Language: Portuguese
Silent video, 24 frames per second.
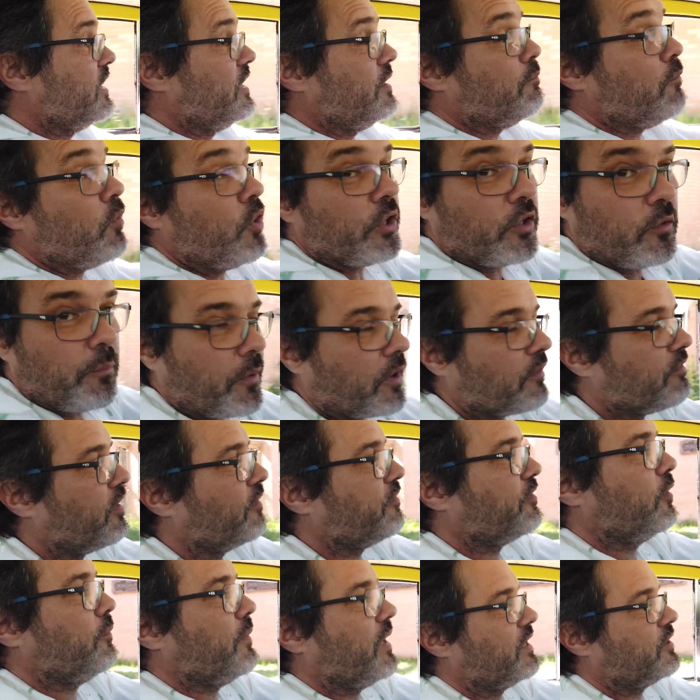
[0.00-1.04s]
E muito
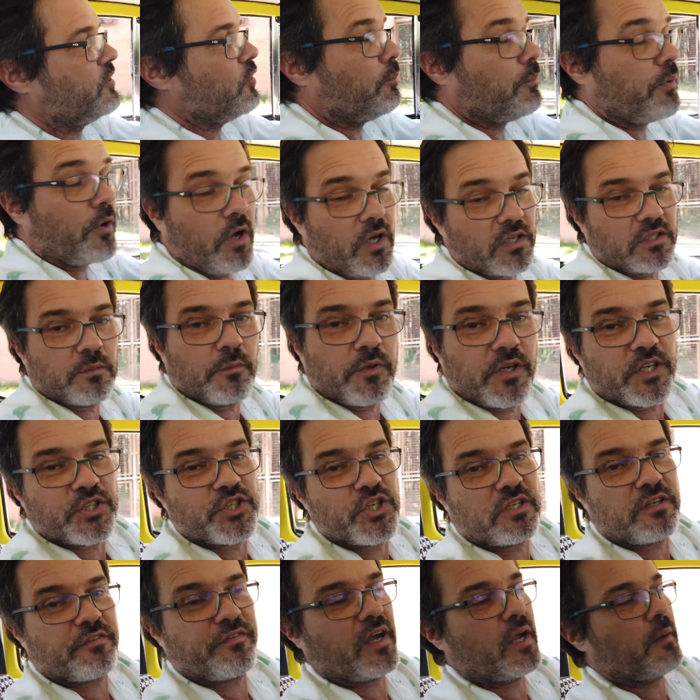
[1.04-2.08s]
provavelmente o próximo que a
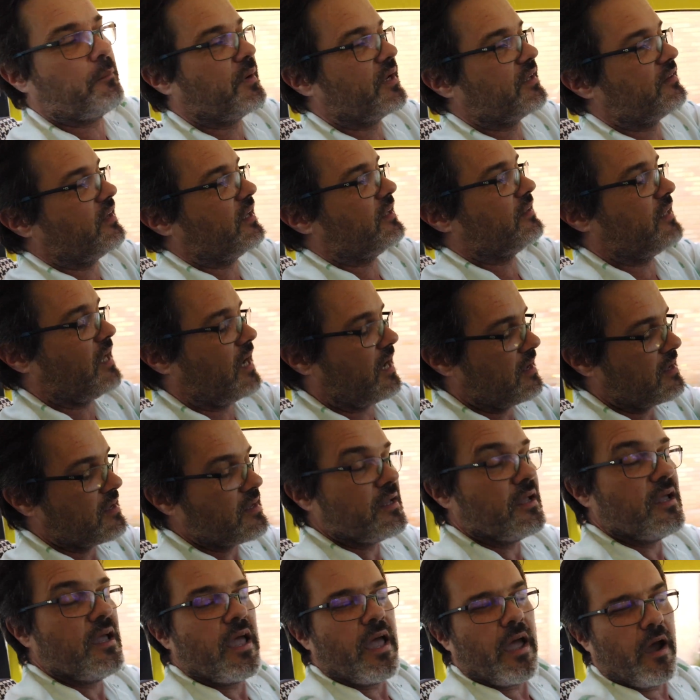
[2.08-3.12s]
gente vai apresentar
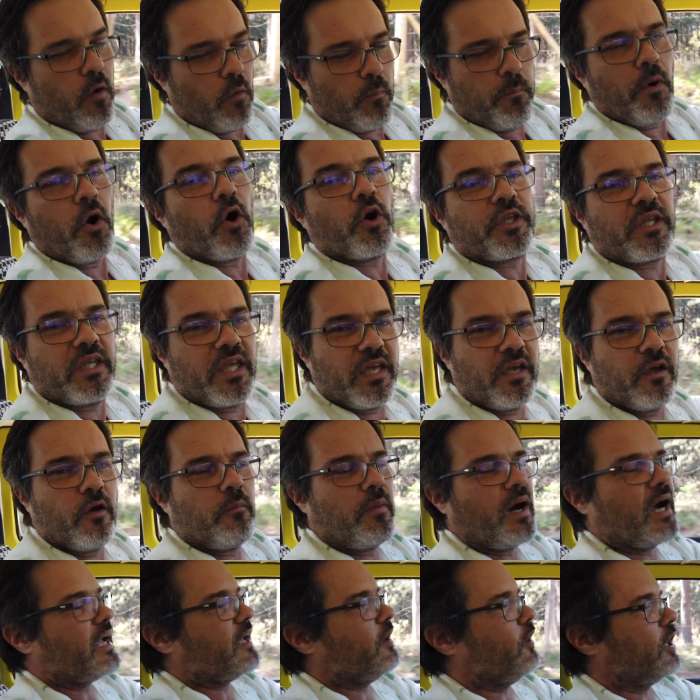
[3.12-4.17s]
é um pouquinho
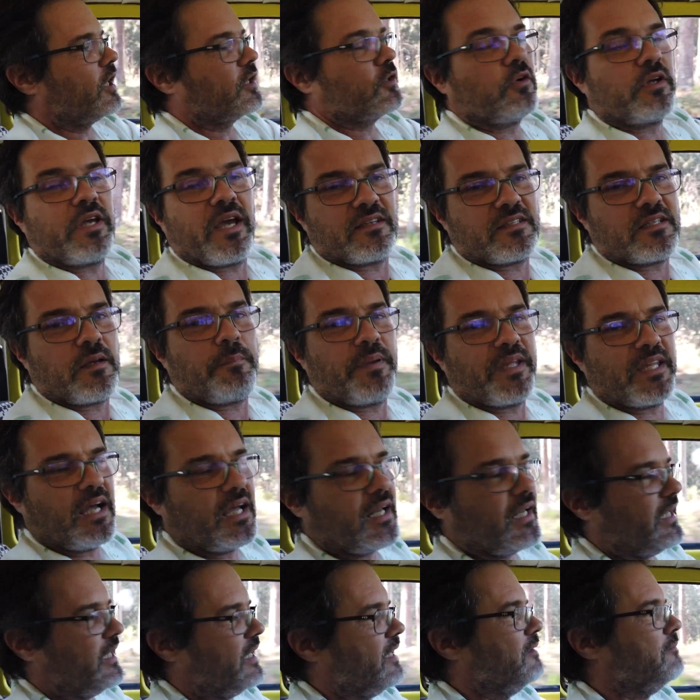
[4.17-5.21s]
maior do que essa
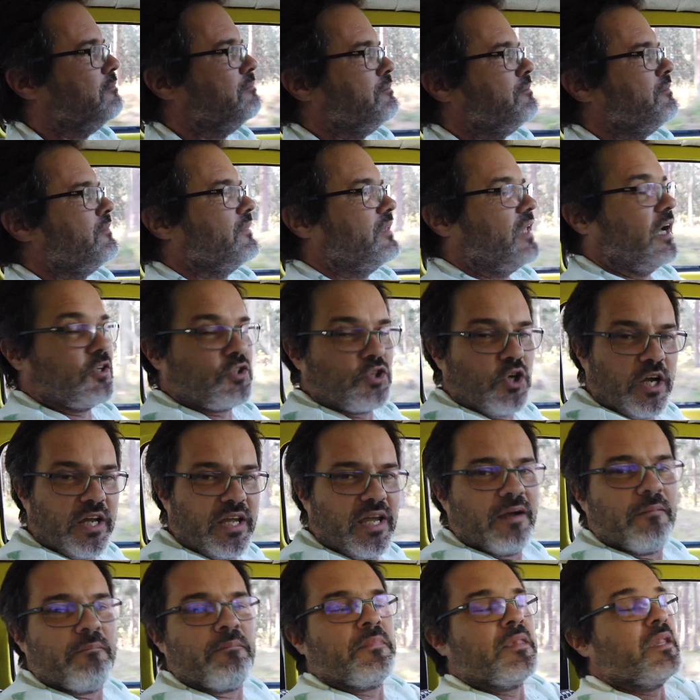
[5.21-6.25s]
pedaleira. Tá
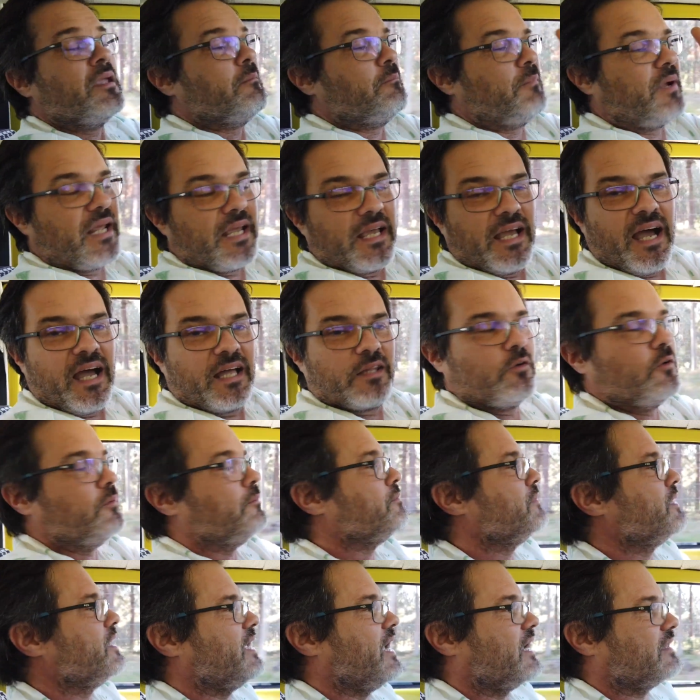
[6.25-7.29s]
joia? Obrigado
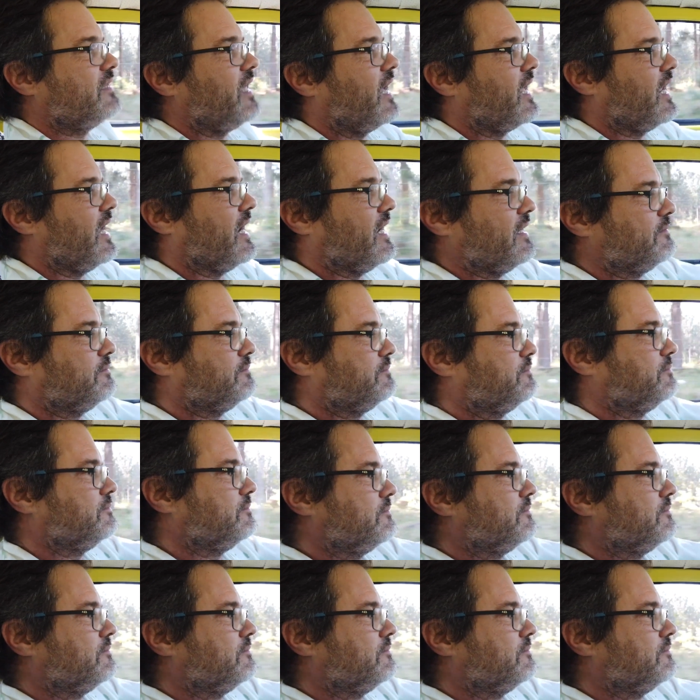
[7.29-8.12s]
e até lá!